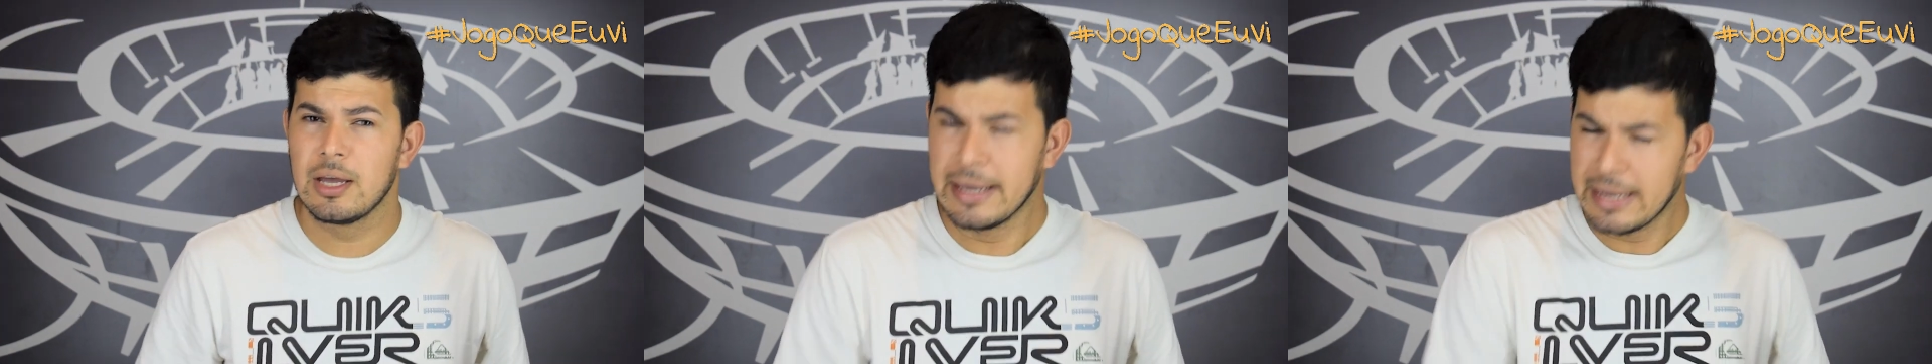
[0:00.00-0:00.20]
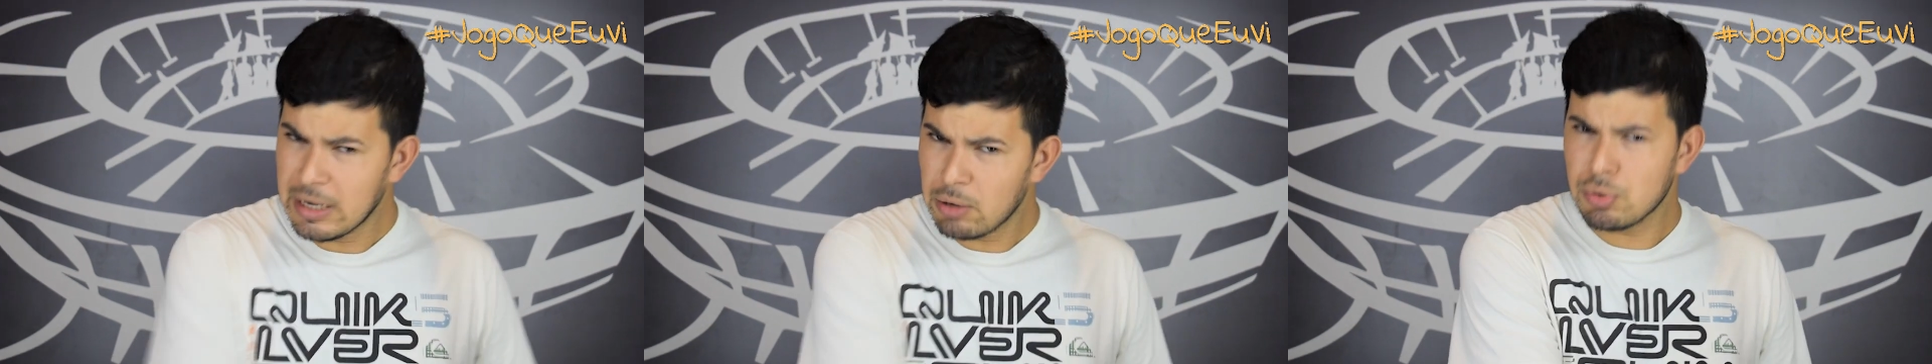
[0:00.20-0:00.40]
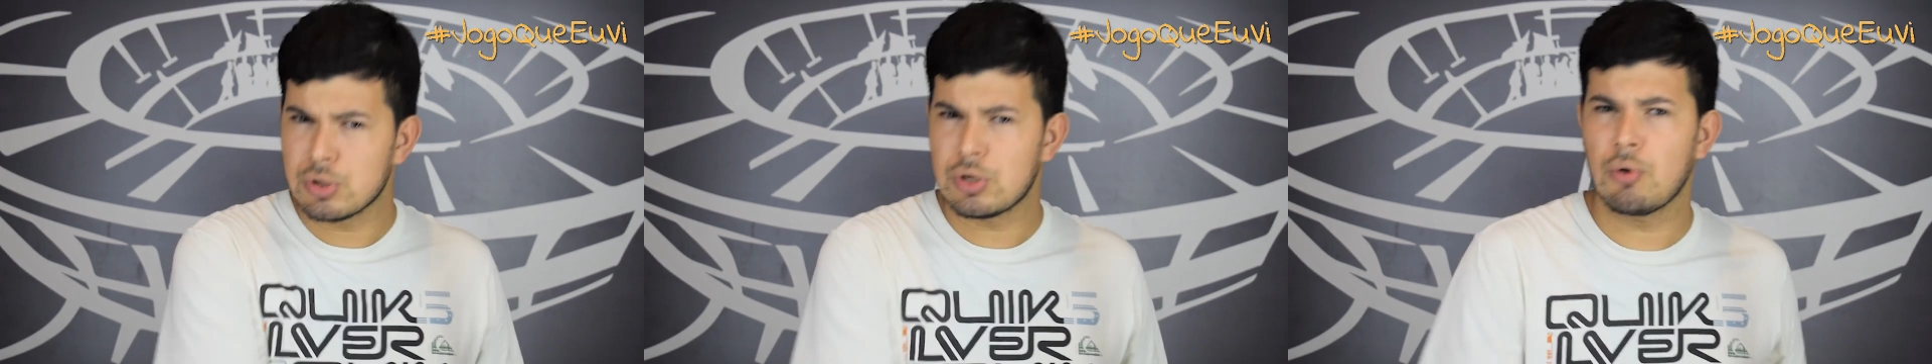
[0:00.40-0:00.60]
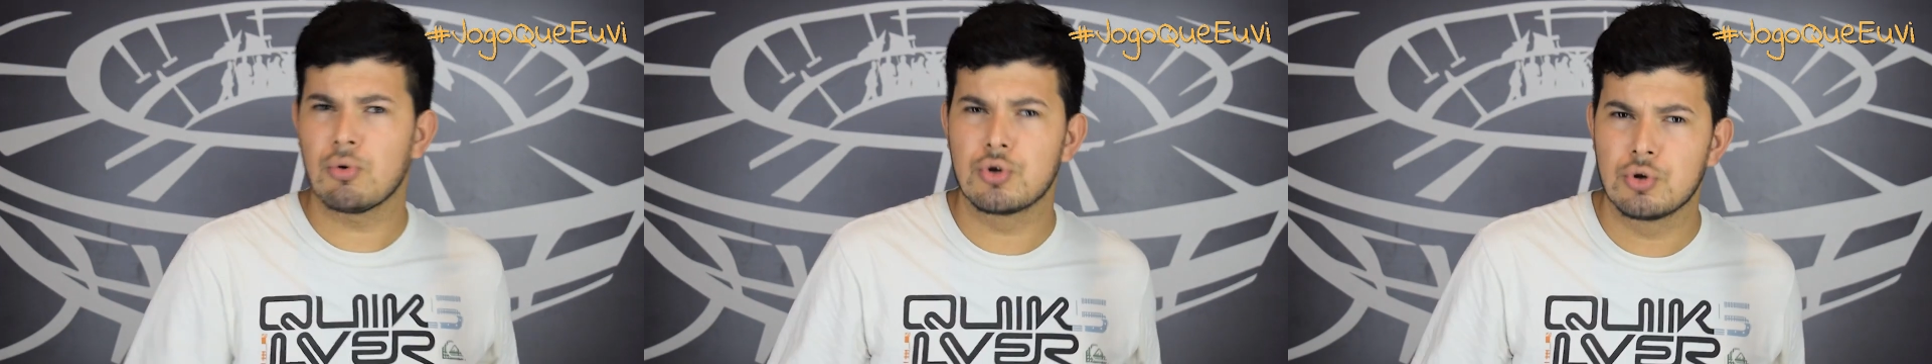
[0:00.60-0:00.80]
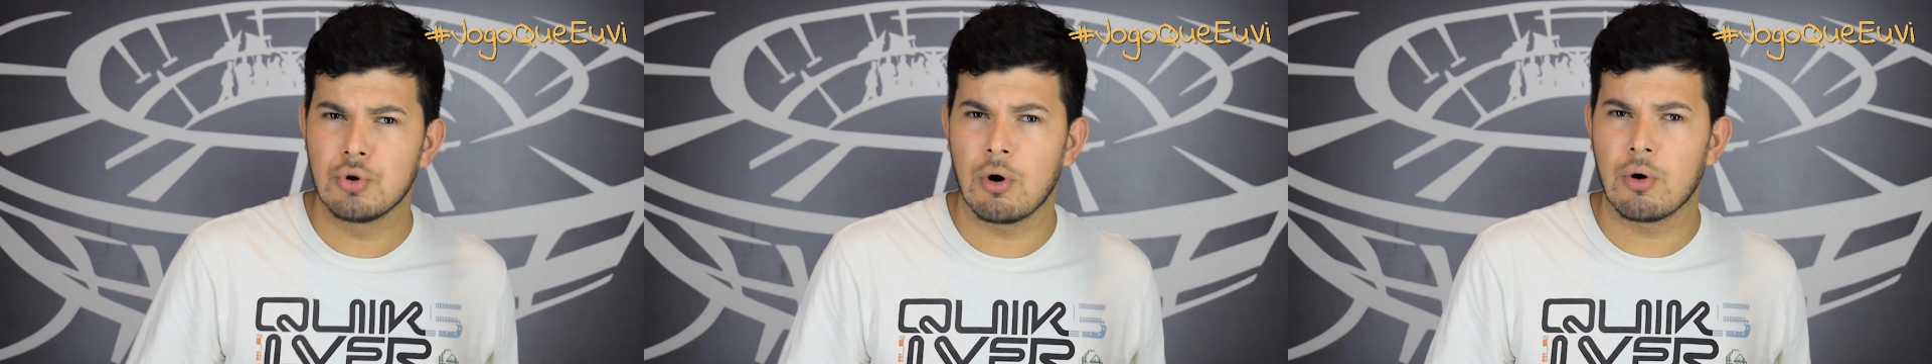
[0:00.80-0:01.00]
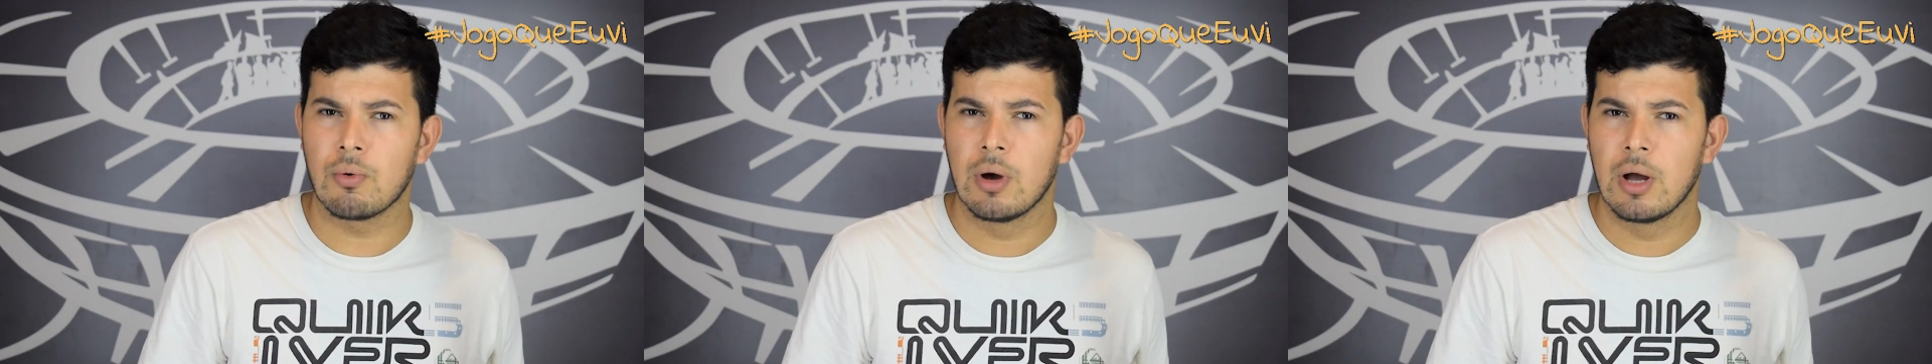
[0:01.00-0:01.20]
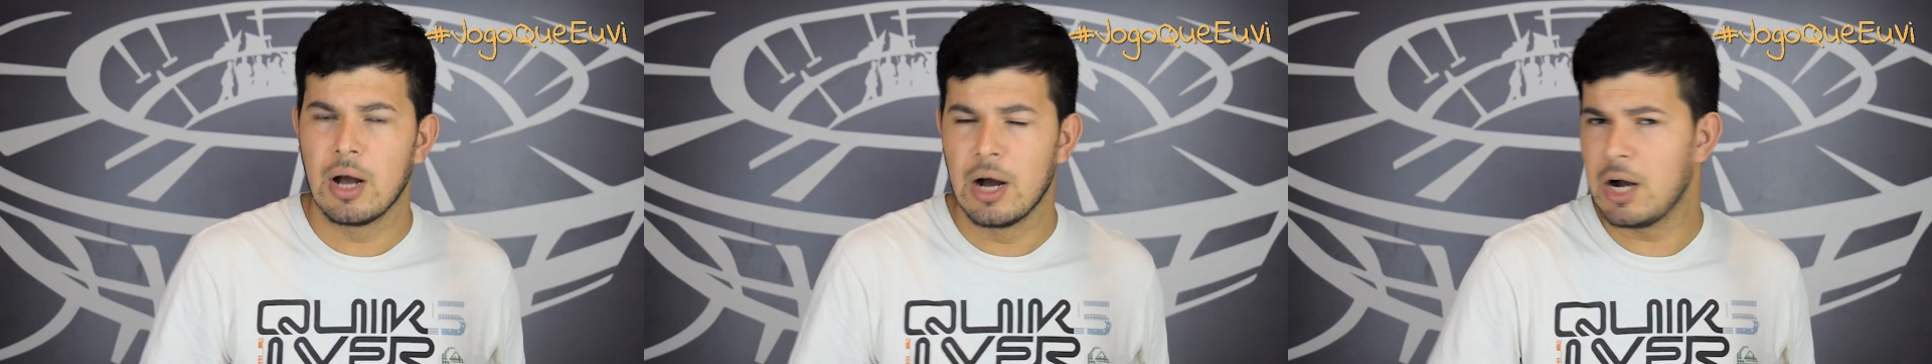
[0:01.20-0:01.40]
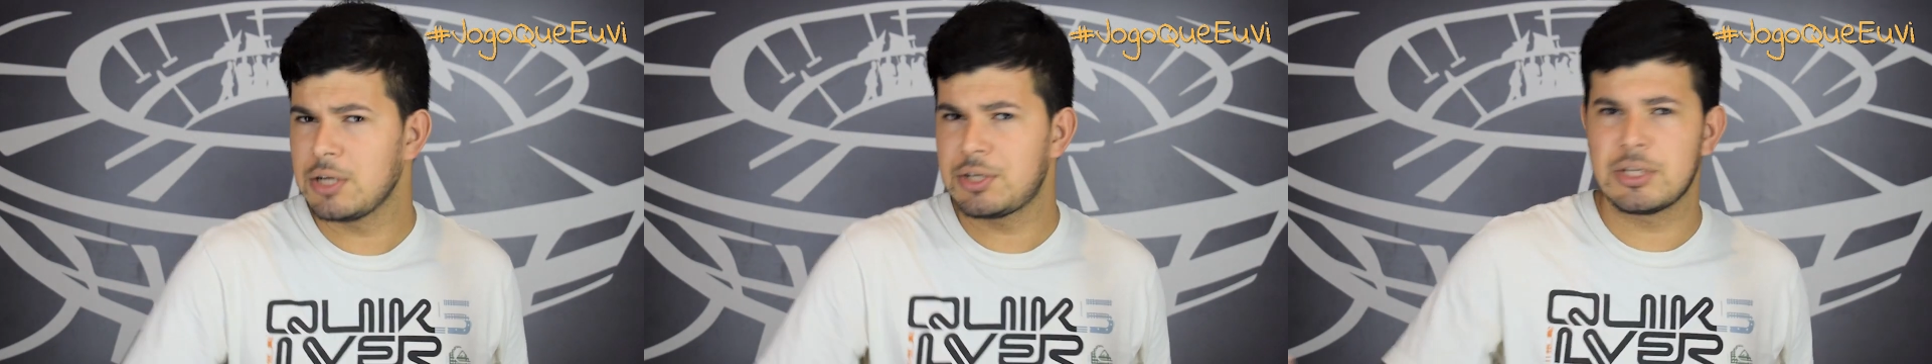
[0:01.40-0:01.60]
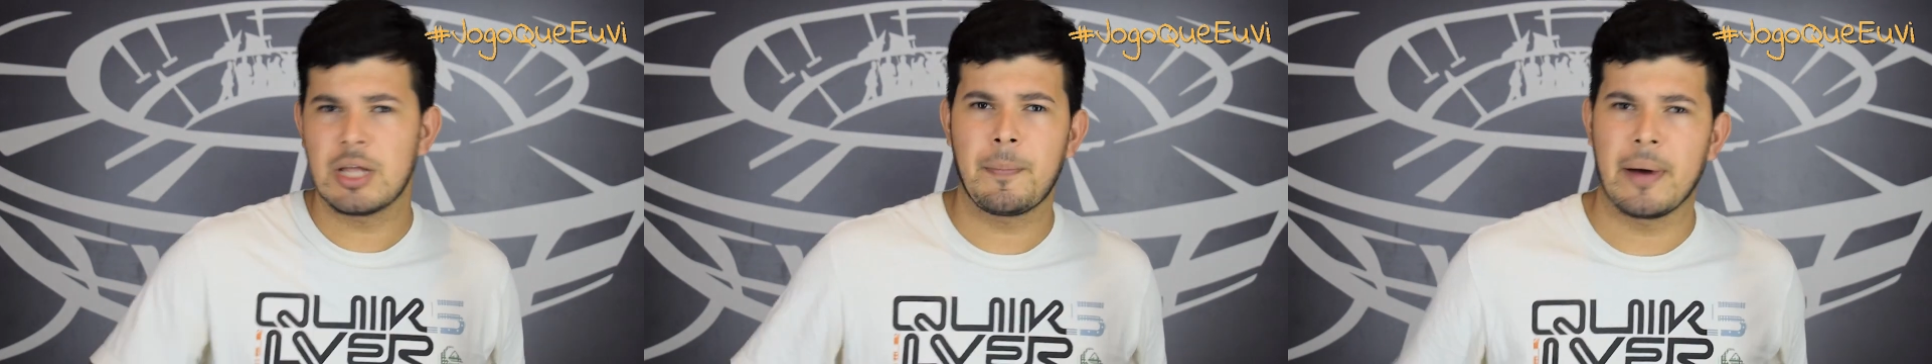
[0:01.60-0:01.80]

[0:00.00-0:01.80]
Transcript: E não só o jogo, antes da